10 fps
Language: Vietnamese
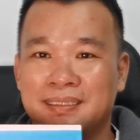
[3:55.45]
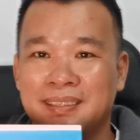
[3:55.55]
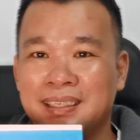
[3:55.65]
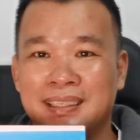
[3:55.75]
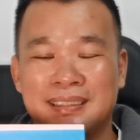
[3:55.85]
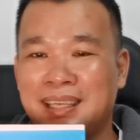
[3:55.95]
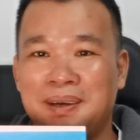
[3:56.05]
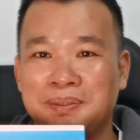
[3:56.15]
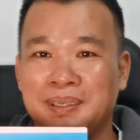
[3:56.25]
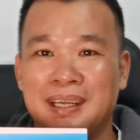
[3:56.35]
tôi đi từ
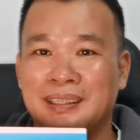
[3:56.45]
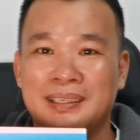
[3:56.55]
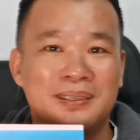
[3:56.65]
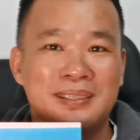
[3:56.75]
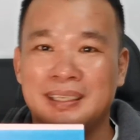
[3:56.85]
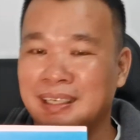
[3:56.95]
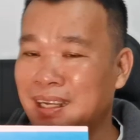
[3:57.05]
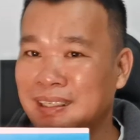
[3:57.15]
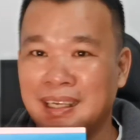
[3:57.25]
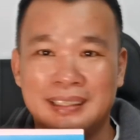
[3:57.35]
sau tôi nghe tôi nói
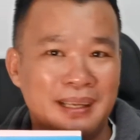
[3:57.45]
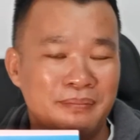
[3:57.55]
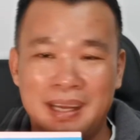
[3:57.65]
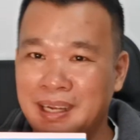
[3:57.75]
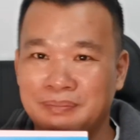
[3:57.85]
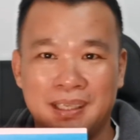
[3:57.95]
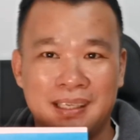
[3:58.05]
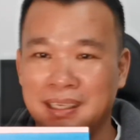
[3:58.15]
chuyện anh anh em em tôi